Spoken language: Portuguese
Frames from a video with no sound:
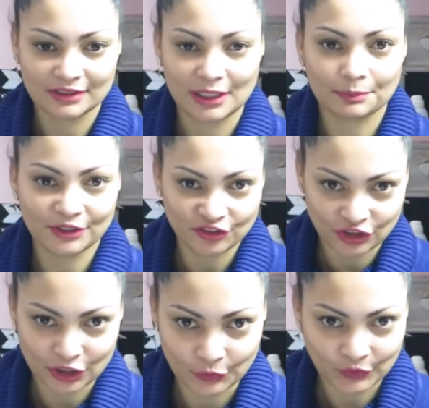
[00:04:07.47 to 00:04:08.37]
Tá
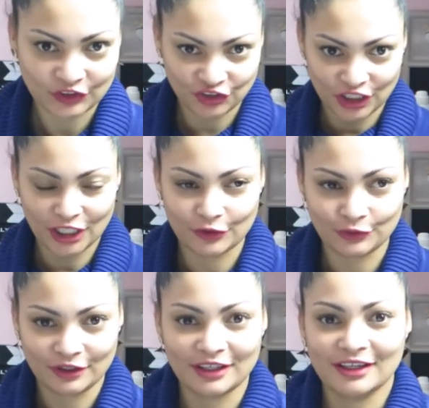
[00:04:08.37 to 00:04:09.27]
pedindo dinheiro
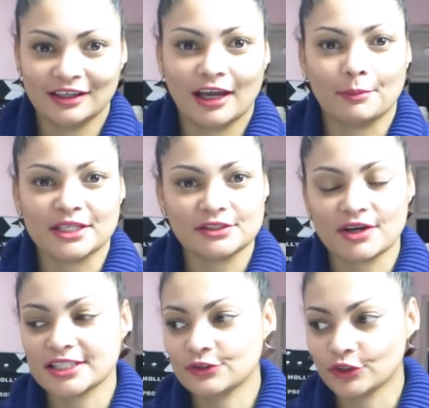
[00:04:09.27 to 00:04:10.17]
é mais
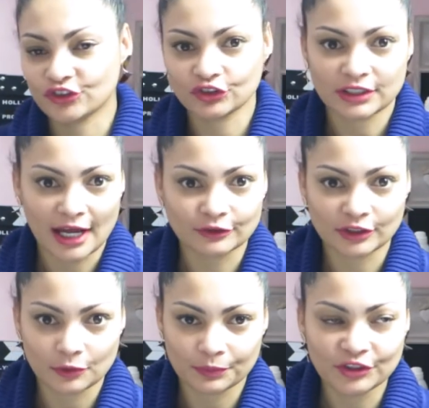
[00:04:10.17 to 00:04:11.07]
fácil ajudar do
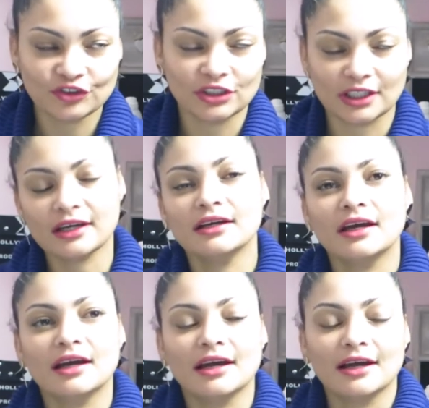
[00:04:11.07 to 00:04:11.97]
que eu pedir, né?
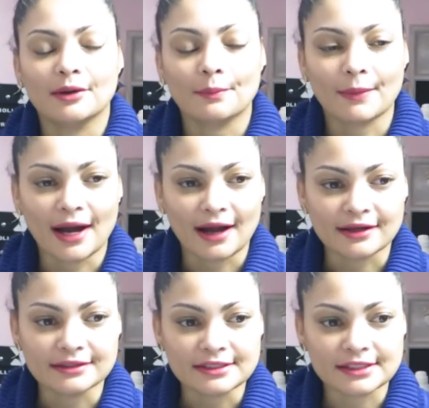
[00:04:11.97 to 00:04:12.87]

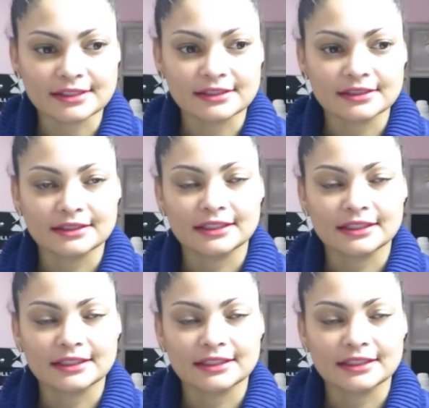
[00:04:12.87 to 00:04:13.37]
Mas